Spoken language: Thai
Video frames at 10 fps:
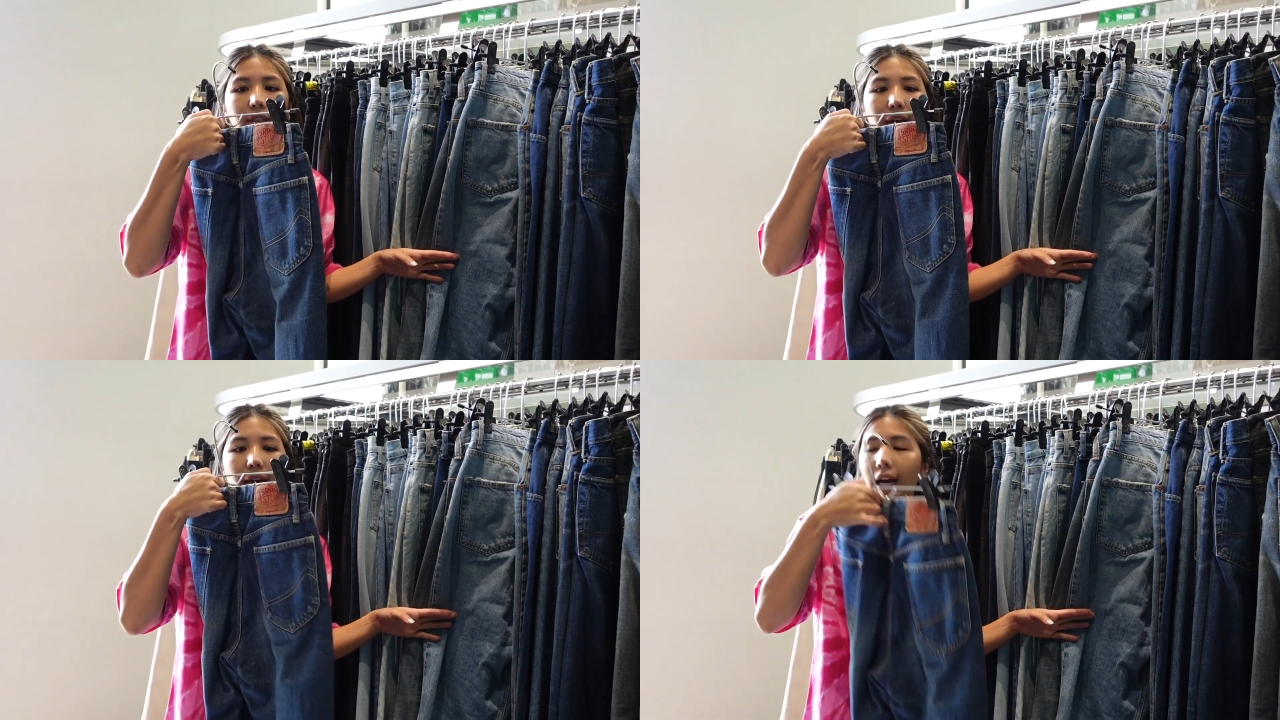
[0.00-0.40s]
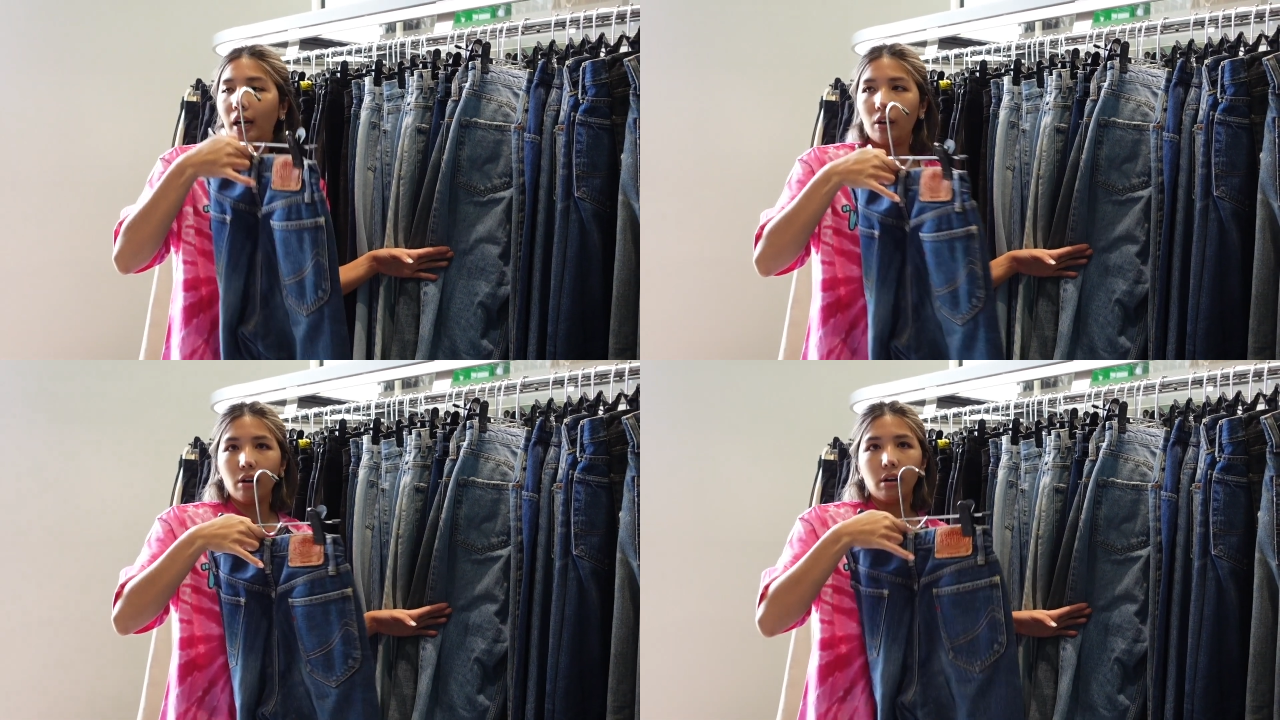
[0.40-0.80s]
ราคา
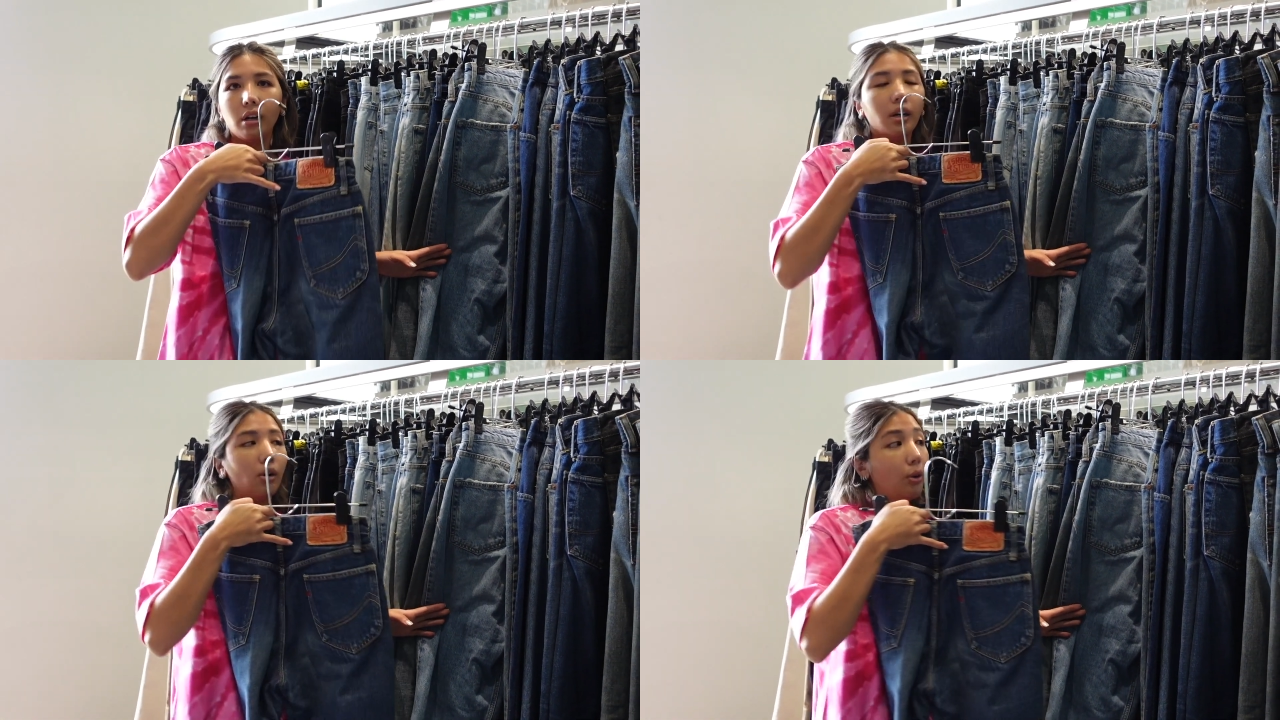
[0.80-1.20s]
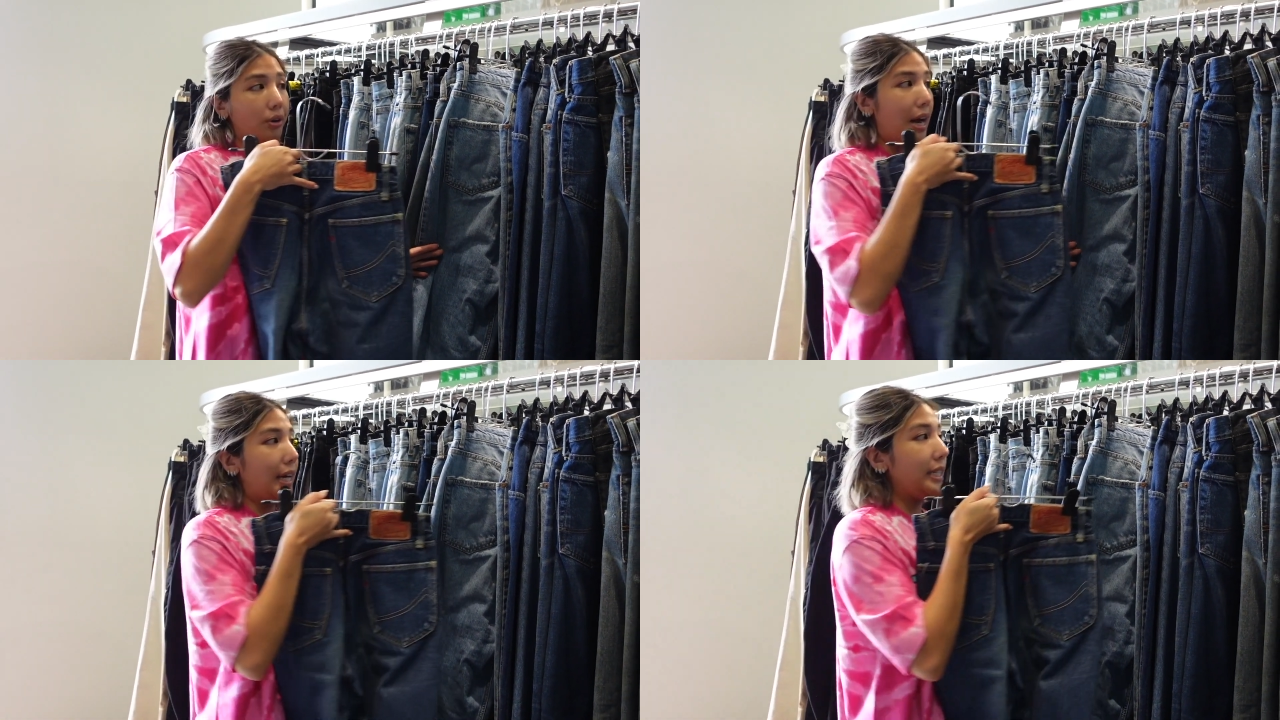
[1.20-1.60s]
ก็โหด
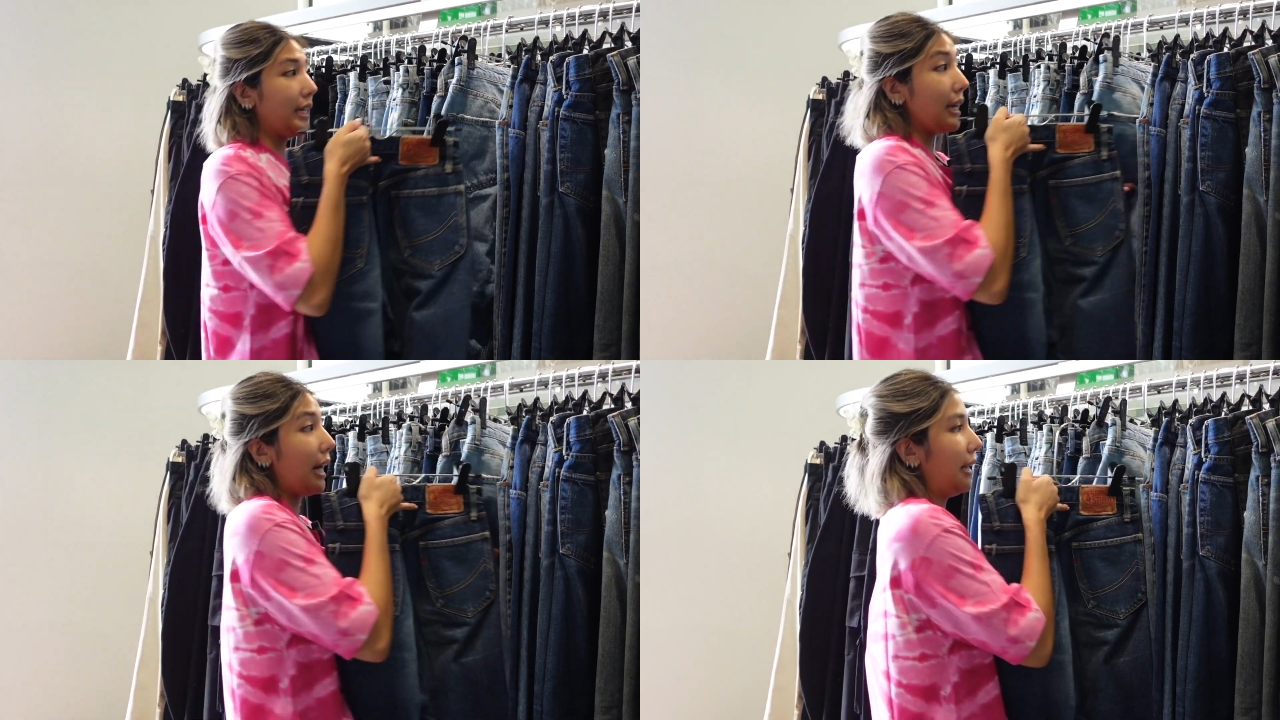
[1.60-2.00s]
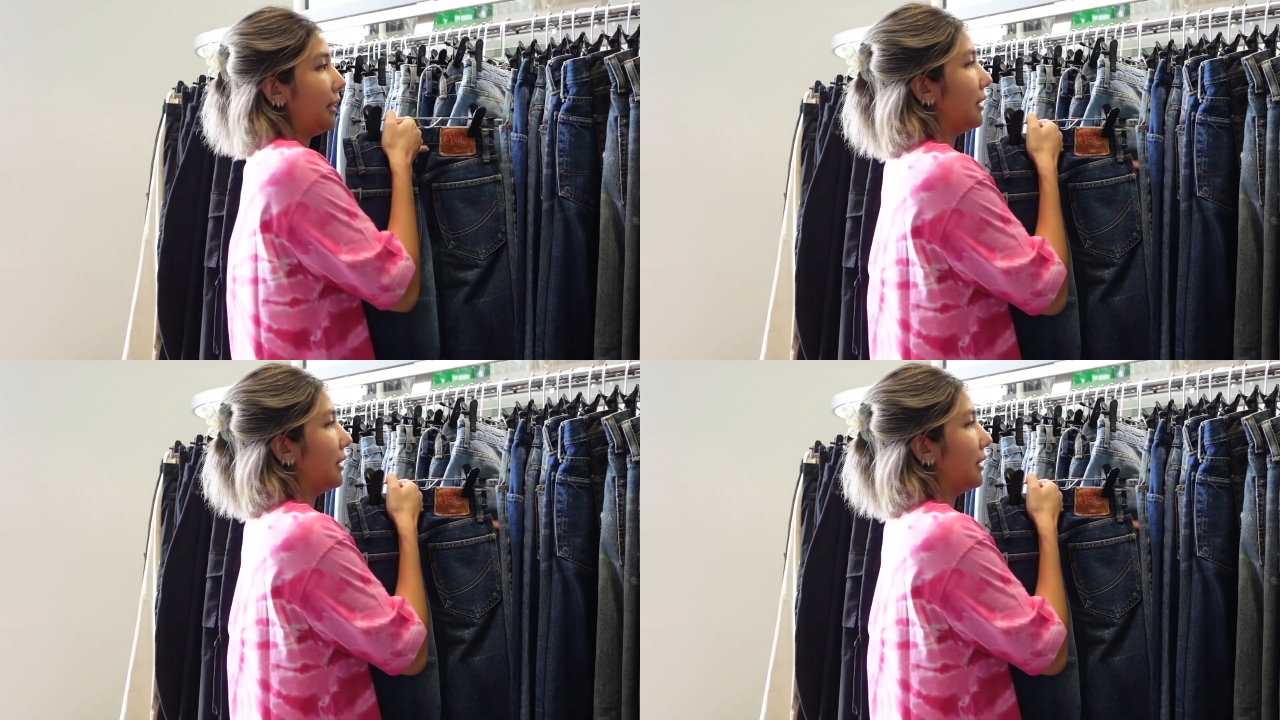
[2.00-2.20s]
ร้ายเช่นกัน